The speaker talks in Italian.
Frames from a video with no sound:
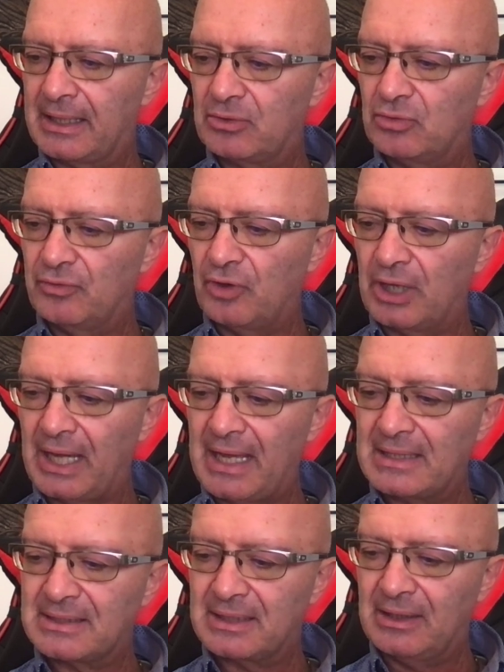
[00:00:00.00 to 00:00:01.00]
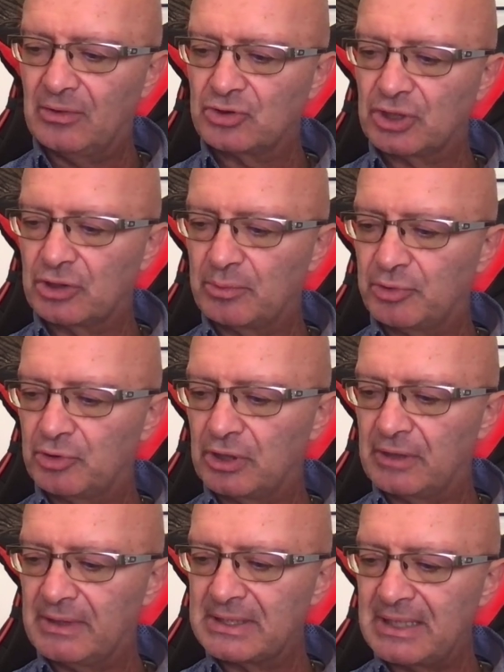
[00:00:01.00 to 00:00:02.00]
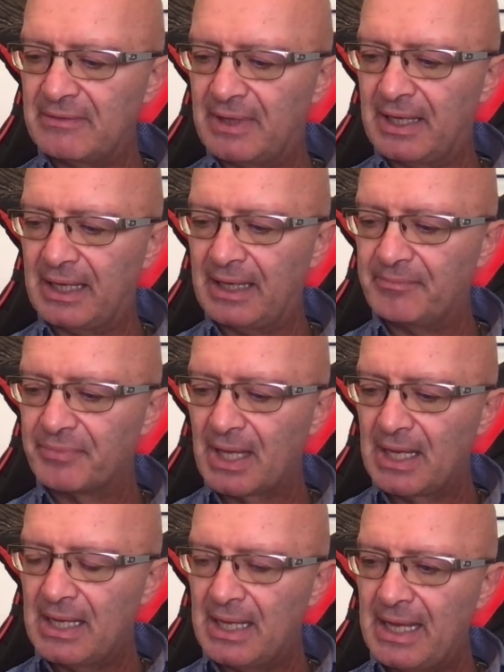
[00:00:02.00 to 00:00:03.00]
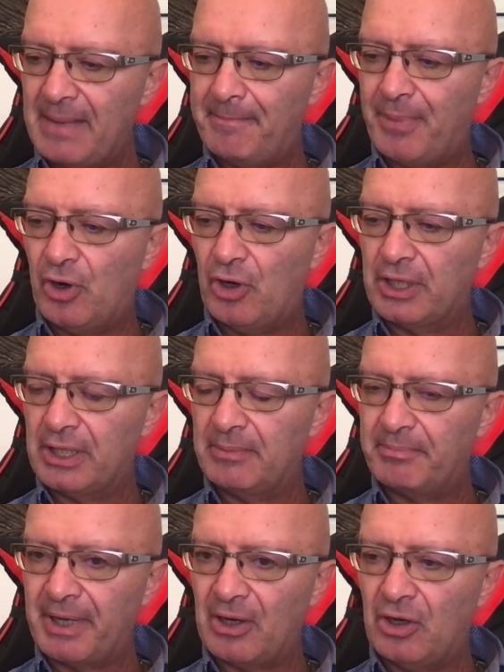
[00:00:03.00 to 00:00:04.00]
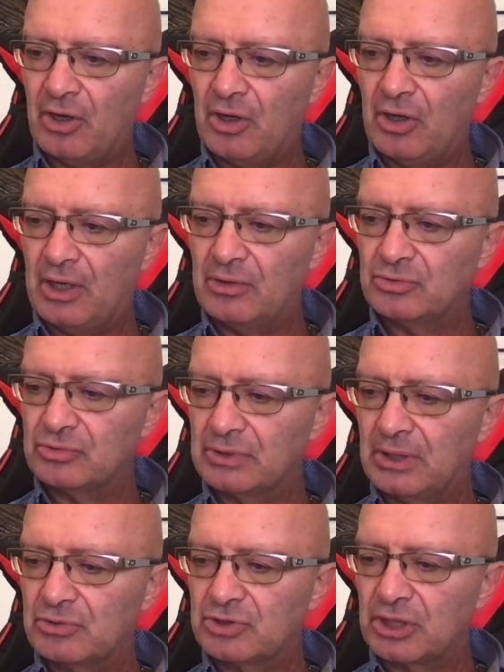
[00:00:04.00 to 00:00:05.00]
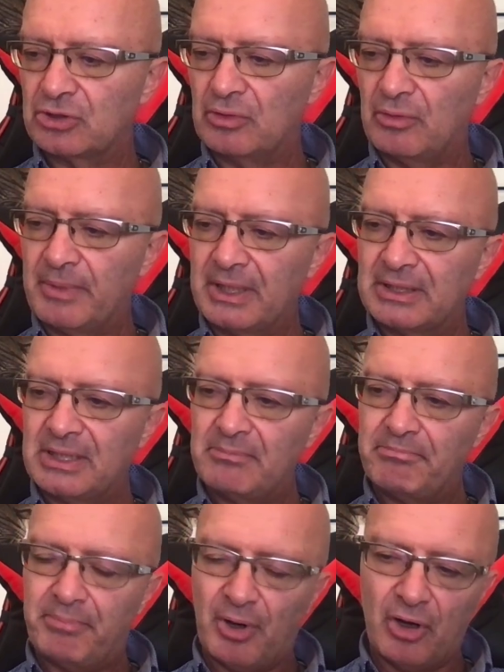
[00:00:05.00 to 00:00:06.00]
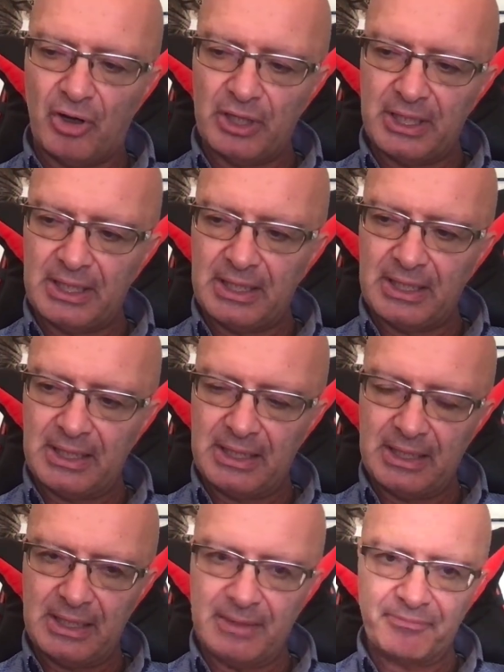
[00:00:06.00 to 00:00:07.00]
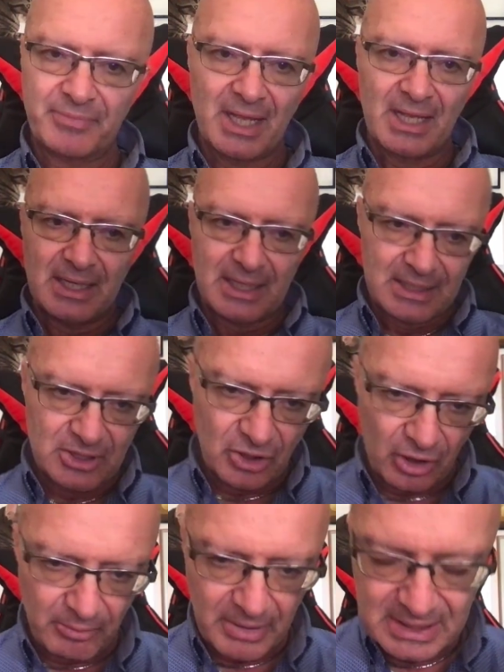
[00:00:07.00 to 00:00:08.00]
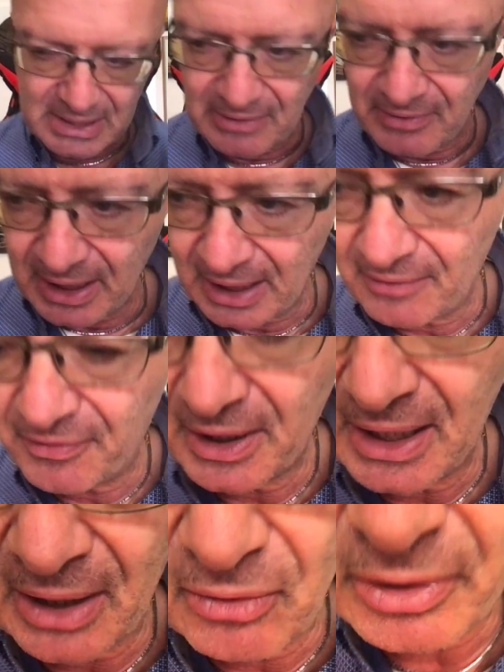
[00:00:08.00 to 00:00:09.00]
che, tu vorresti da un certo punto di vista avere e poi però un, da un certo momento in poi insomma si verifica un